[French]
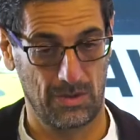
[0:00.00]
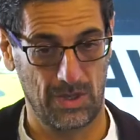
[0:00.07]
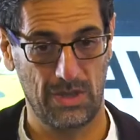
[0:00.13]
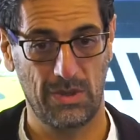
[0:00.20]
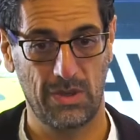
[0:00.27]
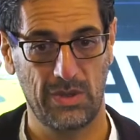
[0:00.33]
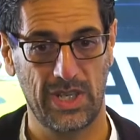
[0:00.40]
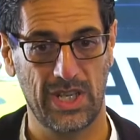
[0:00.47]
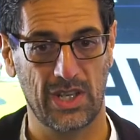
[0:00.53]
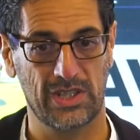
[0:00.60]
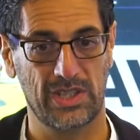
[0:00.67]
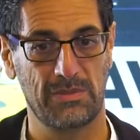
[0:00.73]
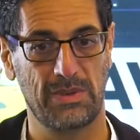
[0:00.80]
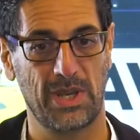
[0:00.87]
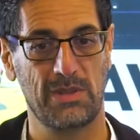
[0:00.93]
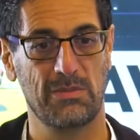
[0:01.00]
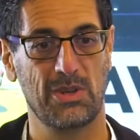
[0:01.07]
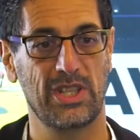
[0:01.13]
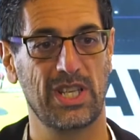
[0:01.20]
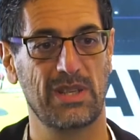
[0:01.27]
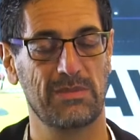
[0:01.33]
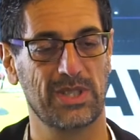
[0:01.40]
Oui, oui, oui. Alors, c'est pas une
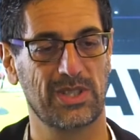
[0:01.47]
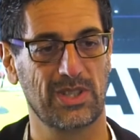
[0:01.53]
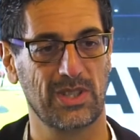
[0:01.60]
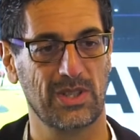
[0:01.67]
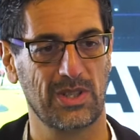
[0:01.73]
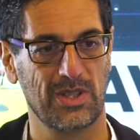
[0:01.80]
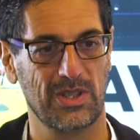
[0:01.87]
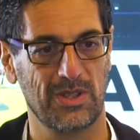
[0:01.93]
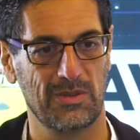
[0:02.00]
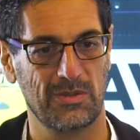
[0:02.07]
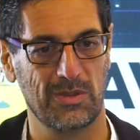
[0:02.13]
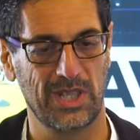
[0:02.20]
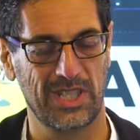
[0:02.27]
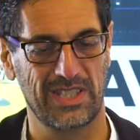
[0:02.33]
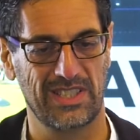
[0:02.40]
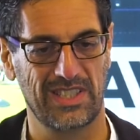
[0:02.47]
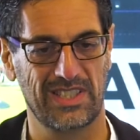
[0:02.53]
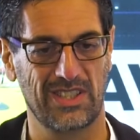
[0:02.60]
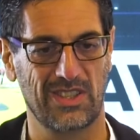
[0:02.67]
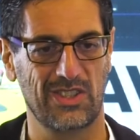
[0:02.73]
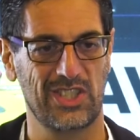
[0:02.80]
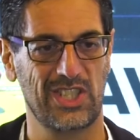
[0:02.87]
mode, hein, parce que moi,
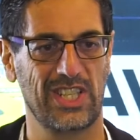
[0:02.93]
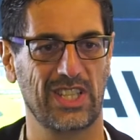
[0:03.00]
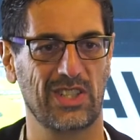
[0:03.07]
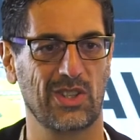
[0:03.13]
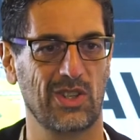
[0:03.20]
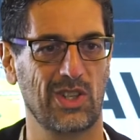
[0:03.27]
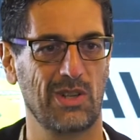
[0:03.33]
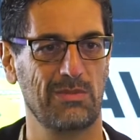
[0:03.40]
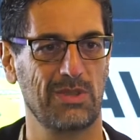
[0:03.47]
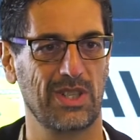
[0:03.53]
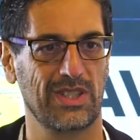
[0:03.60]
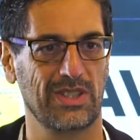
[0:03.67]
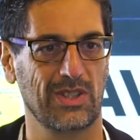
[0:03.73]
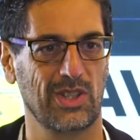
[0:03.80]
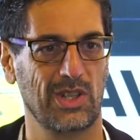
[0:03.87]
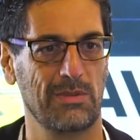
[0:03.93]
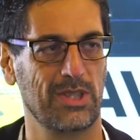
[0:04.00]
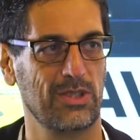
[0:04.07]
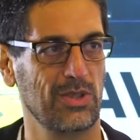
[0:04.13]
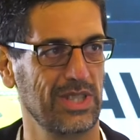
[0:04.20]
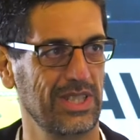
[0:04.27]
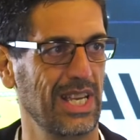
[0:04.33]
étant originaire de Grenoble, Grenoble a
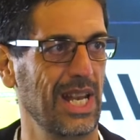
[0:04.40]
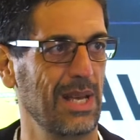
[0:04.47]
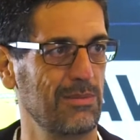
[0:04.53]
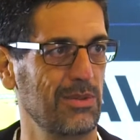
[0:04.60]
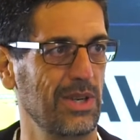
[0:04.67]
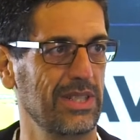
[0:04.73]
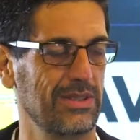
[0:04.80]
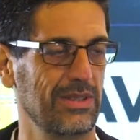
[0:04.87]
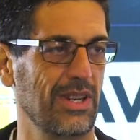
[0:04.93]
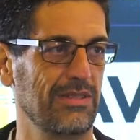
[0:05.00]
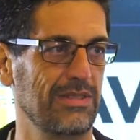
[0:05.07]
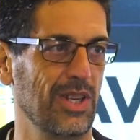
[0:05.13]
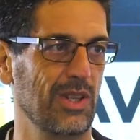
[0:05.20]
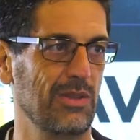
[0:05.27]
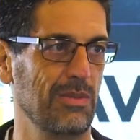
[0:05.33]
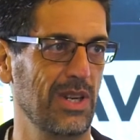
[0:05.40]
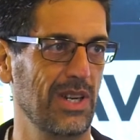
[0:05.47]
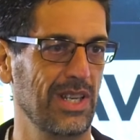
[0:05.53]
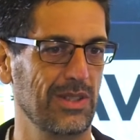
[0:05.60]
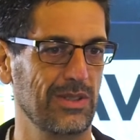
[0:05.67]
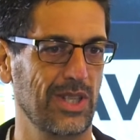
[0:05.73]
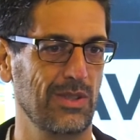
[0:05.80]
toujours été à la pointe de l'environnement.
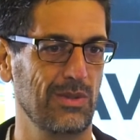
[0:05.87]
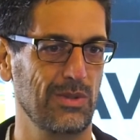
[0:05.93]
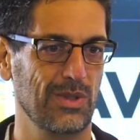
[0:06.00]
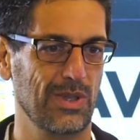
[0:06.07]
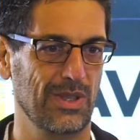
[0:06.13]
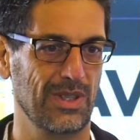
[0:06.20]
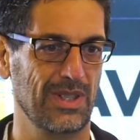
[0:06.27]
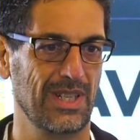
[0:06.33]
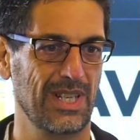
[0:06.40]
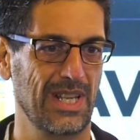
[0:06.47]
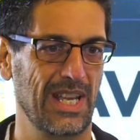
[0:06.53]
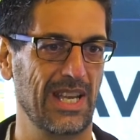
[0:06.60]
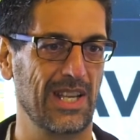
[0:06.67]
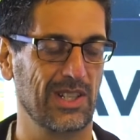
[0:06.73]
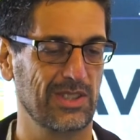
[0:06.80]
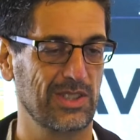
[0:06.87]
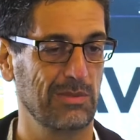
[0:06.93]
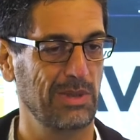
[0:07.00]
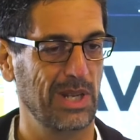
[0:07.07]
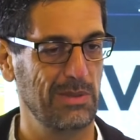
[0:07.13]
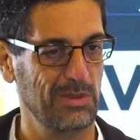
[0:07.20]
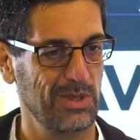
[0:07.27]
Hein. On a eu, alors, sans
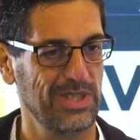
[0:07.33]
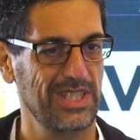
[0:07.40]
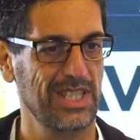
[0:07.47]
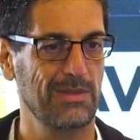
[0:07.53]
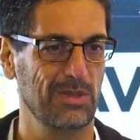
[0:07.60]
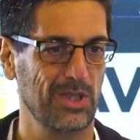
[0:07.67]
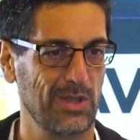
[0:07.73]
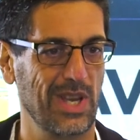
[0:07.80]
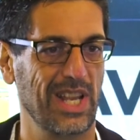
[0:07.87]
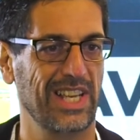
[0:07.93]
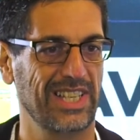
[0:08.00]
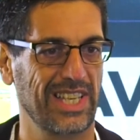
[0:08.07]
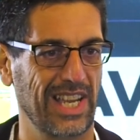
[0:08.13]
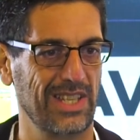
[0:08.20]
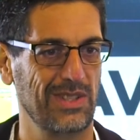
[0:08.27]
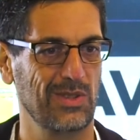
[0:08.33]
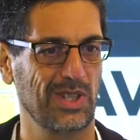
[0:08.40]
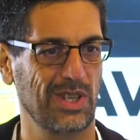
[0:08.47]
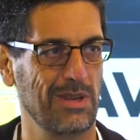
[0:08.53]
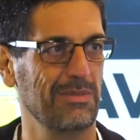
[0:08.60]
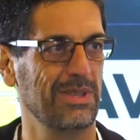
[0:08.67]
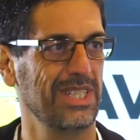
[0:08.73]
parler politique, on a eu Alain Carignon,
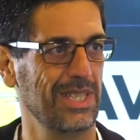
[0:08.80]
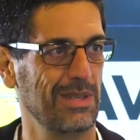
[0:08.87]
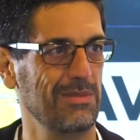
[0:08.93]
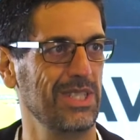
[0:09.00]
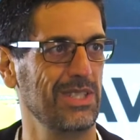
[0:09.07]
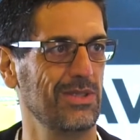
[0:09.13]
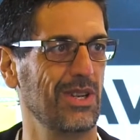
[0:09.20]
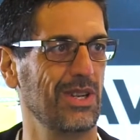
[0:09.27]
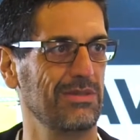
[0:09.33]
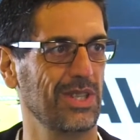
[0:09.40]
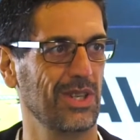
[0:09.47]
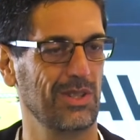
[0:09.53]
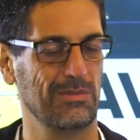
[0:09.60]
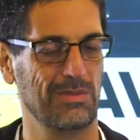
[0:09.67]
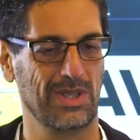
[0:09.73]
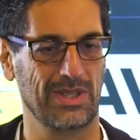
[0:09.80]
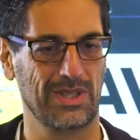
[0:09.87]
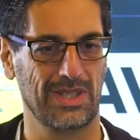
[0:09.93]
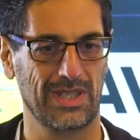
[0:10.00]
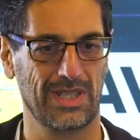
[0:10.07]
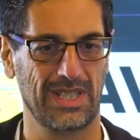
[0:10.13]
quand même, qui était ministre de l'Environnement